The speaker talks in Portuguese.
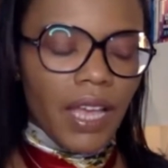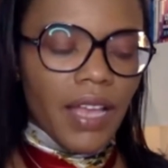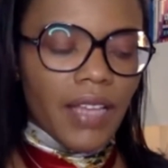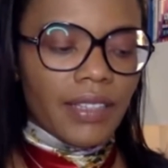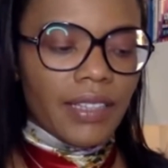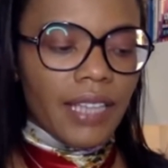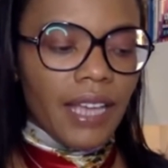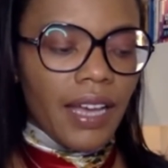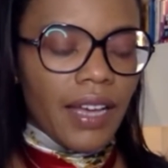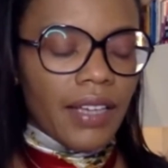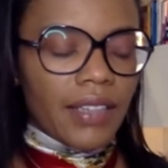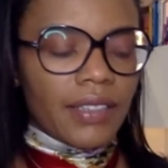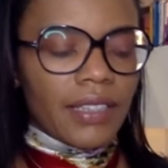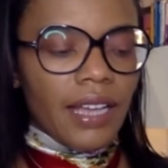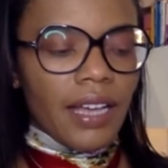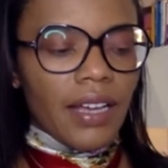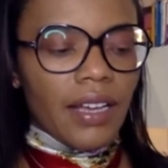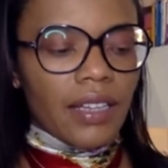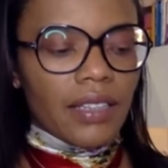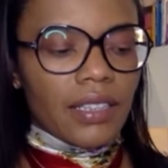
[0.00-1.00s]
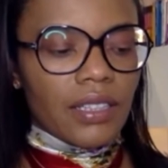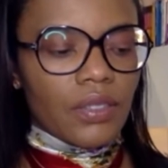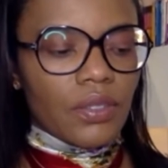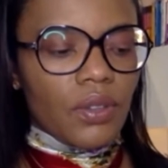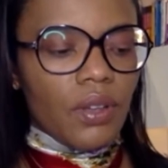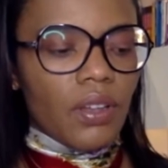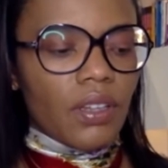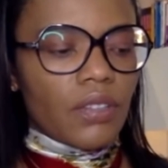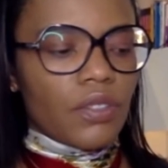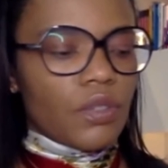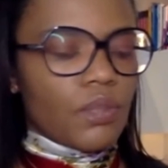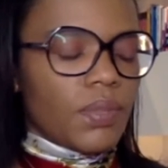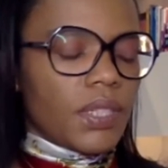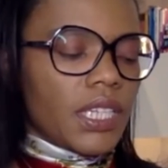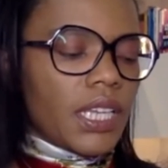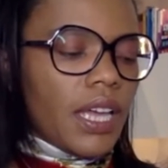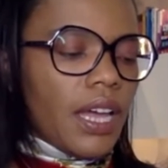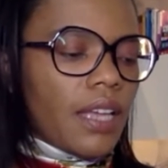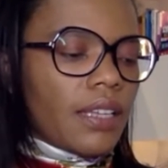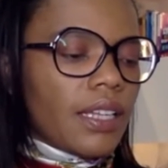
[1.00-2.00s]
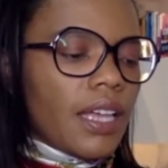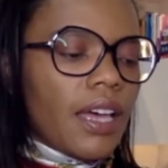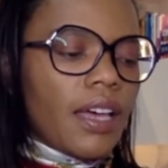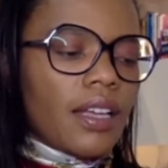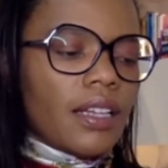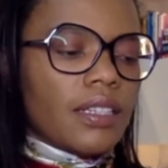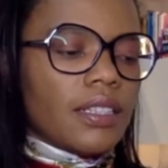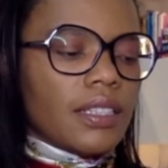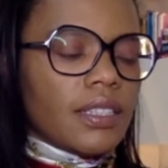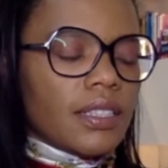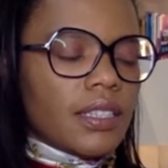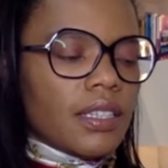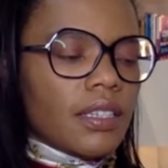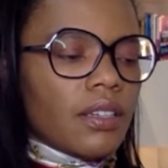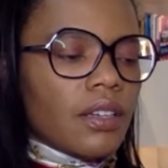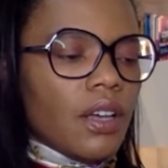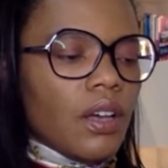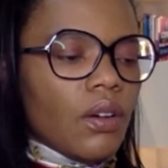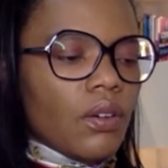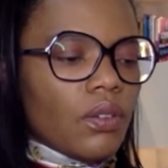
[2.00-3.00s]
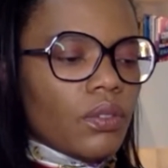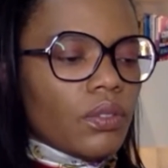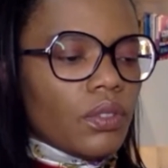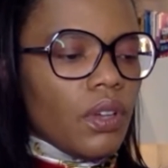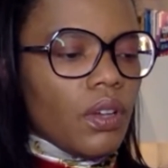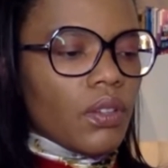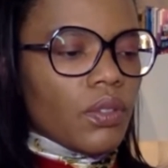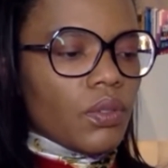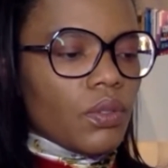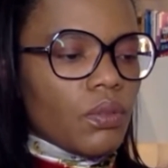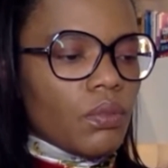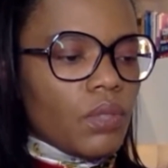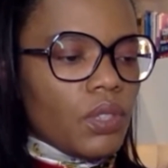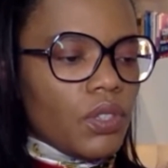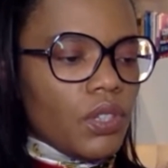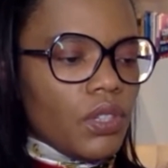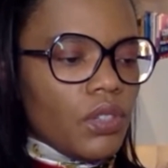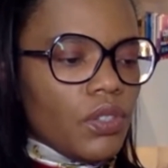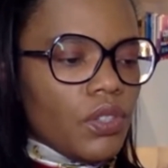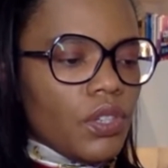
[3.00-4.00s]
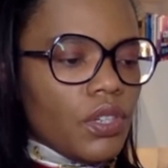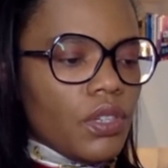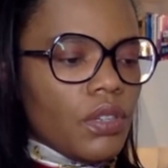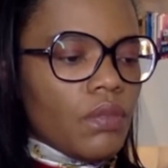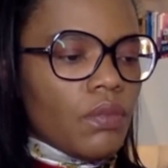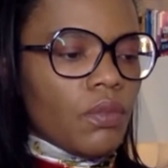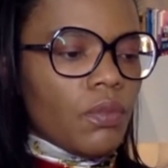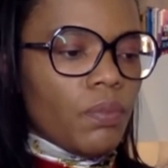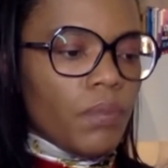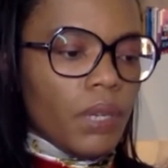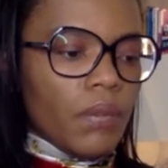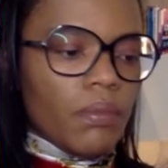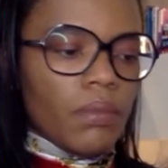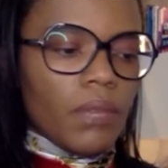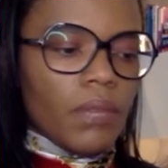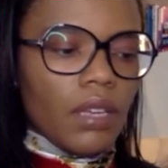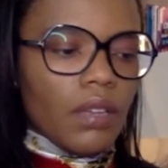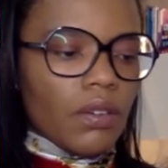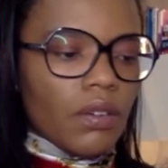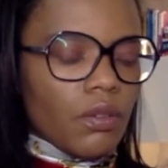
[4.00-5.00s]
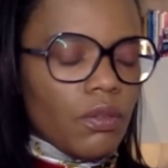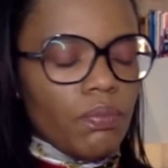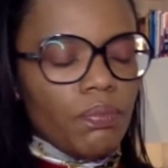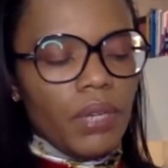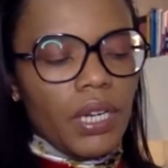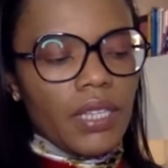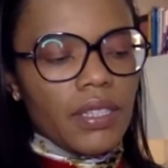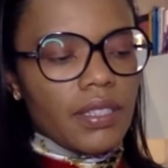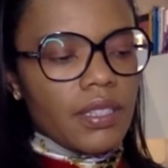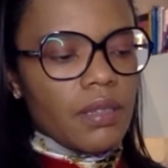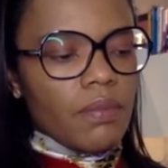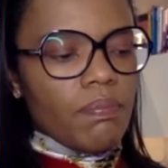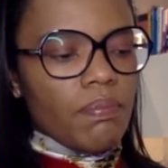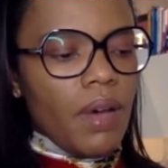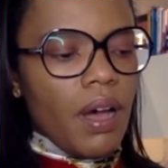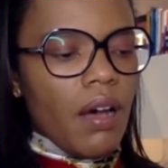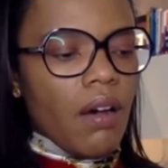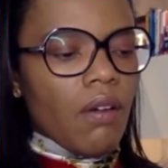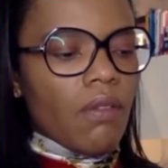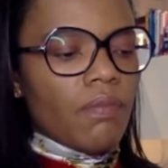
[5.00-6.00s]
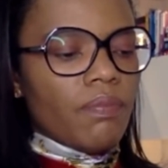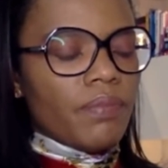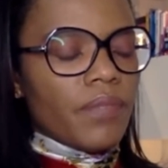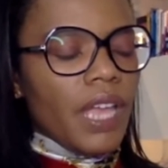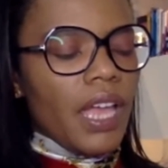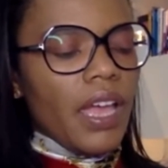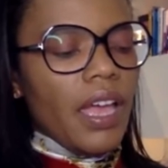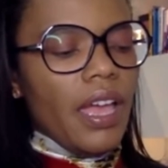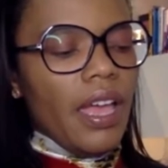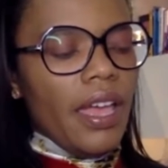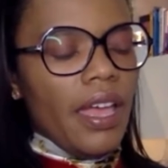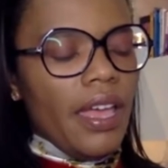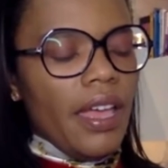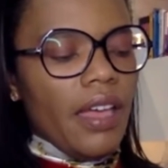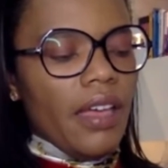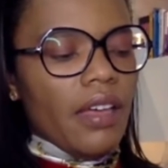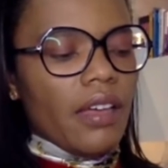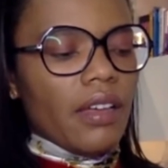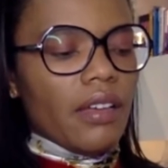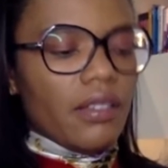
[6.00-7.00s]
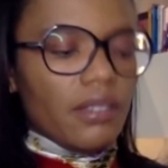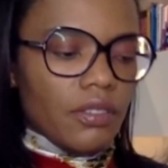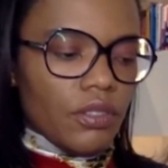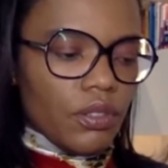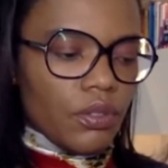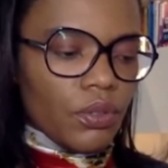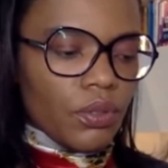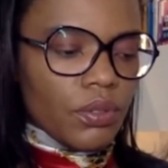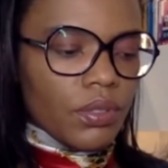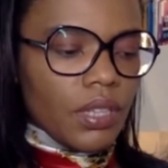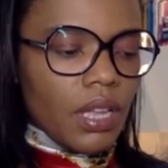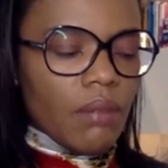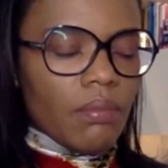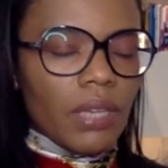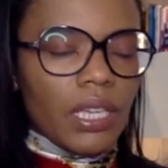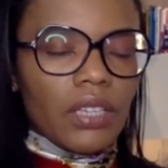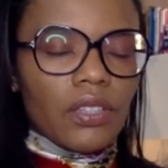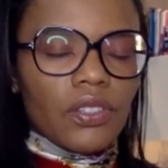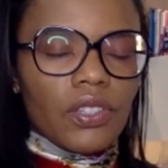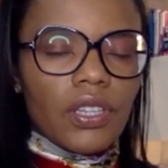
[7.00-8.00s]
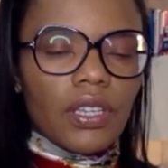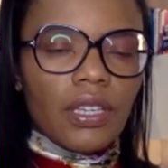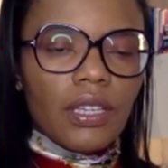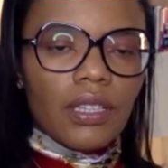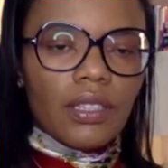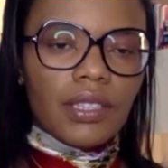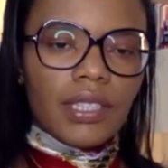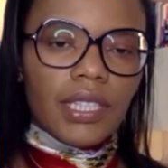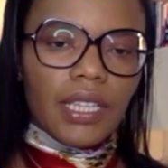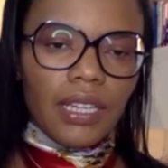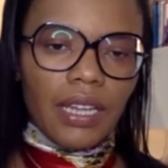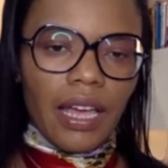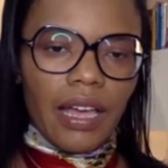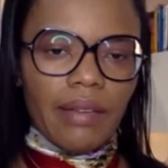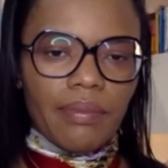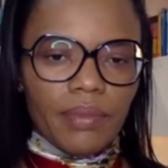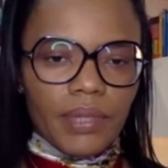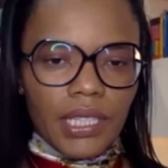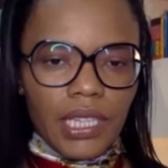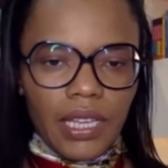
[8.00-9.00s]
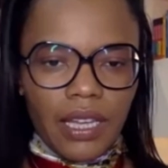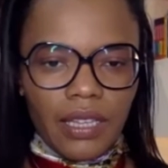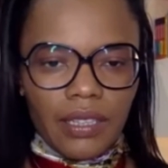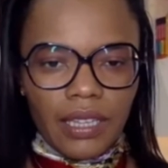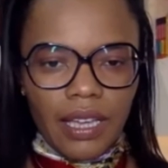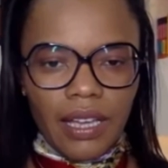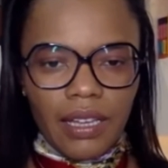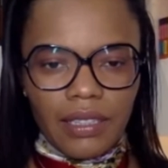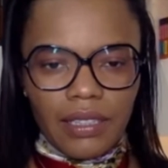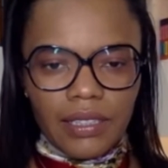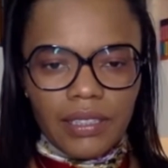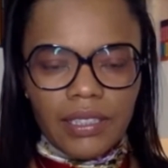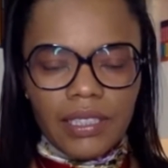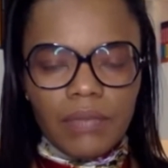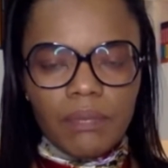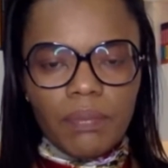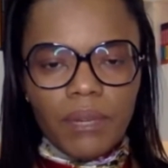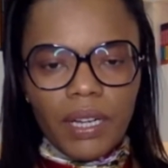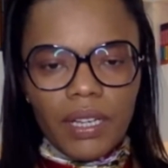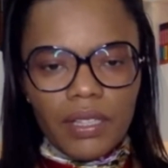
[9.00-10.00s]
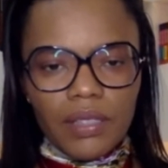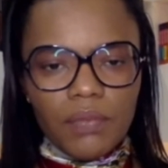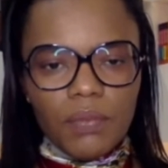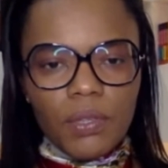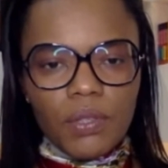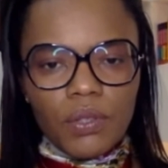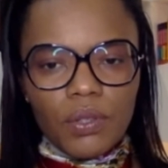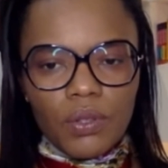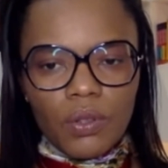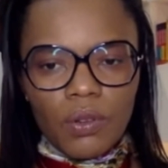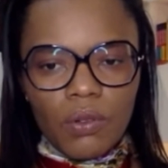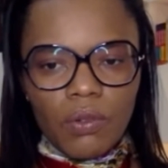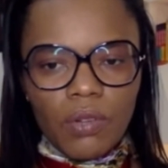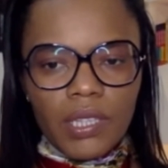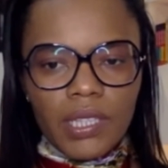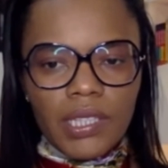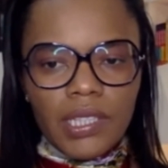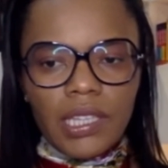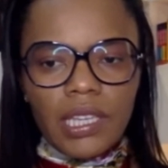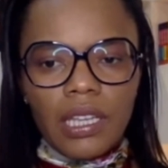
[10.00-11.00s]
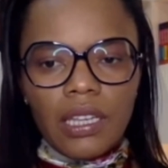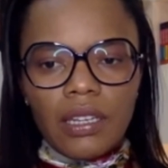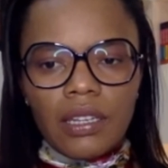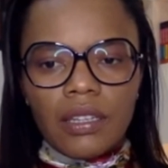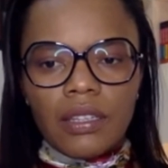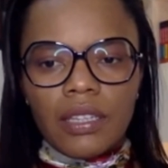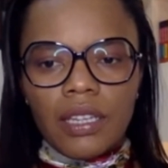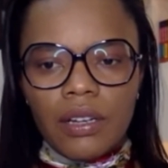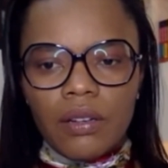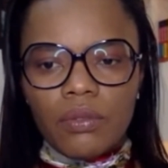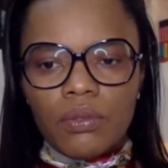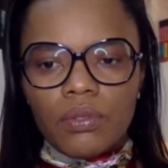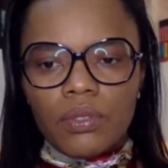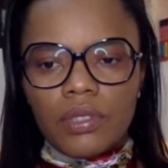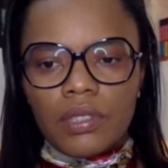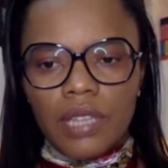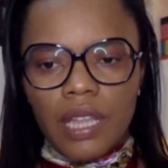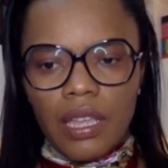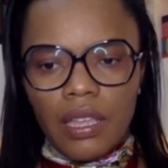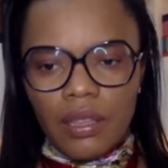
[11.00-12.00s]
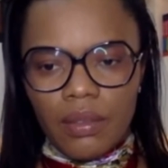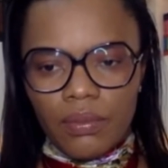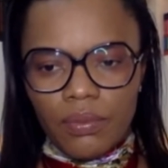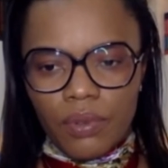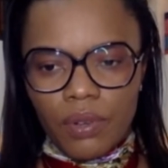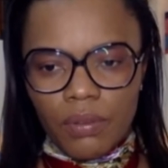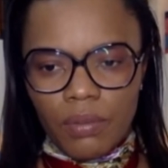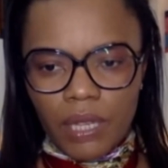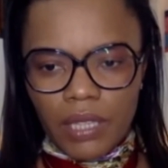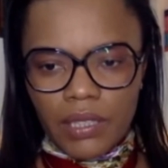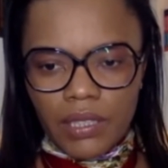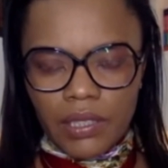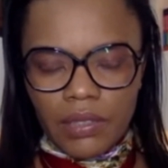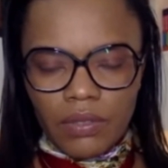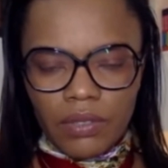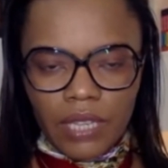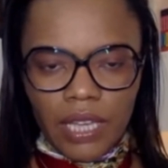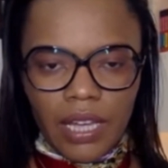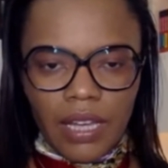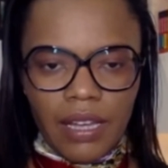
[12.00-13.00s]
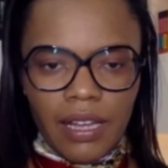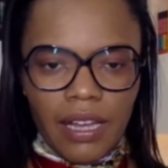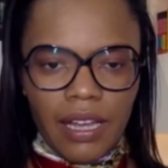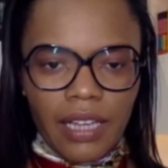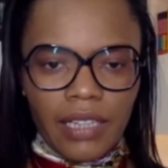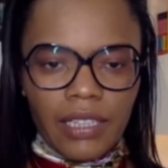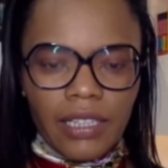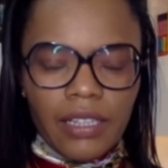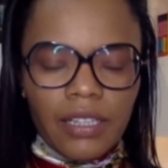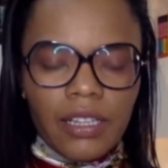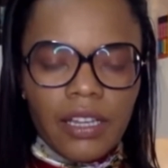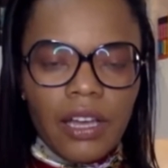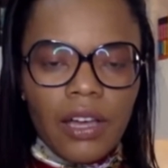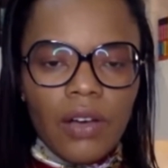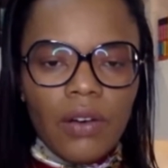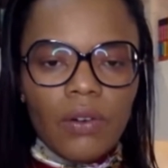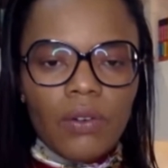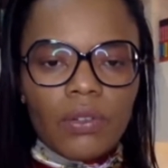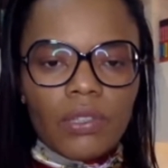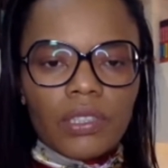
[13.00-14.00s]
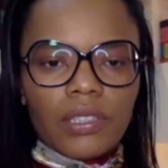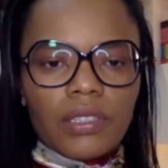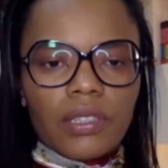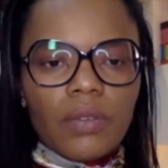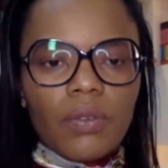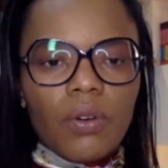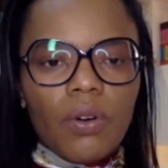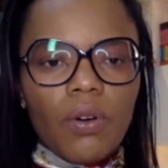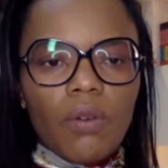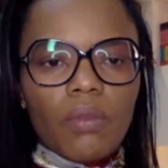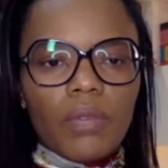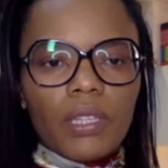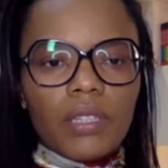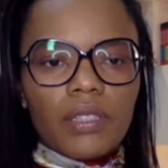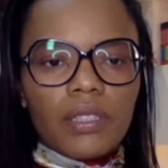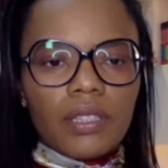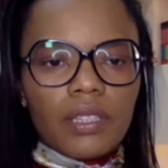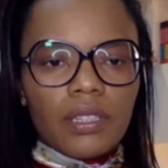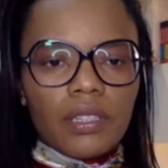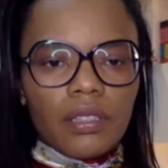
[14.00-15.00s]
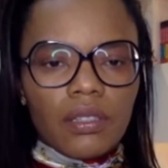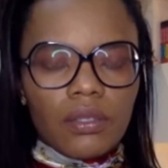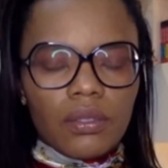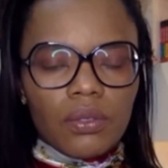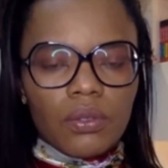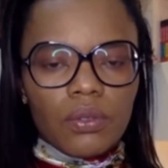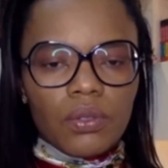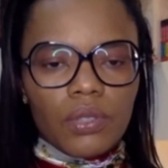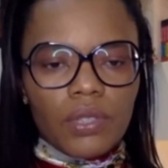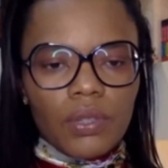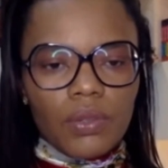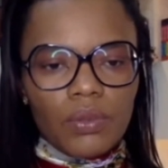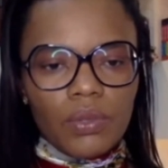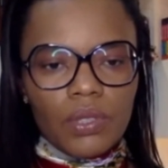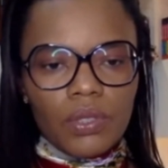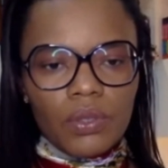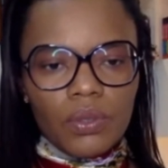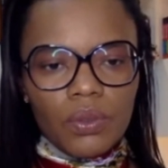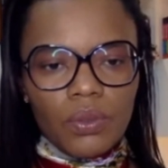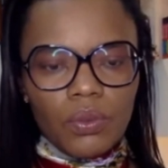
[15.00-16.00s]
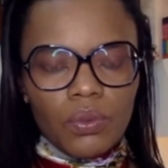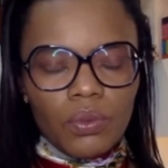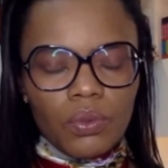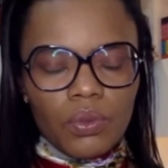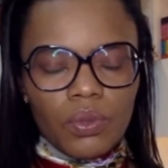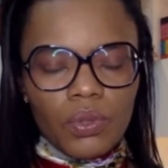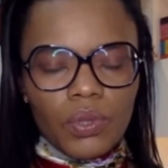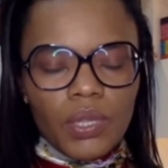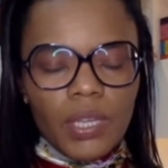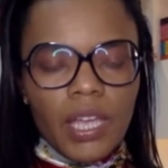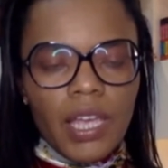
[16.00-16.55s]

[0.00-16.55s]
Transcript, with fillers: Na, na, na escola de psicanálise, o nosso objetivo, primeiro, principal, é justamente ensinar psicanálise para as pessoas que não têm formação da área ou que estão começando os seus estudos.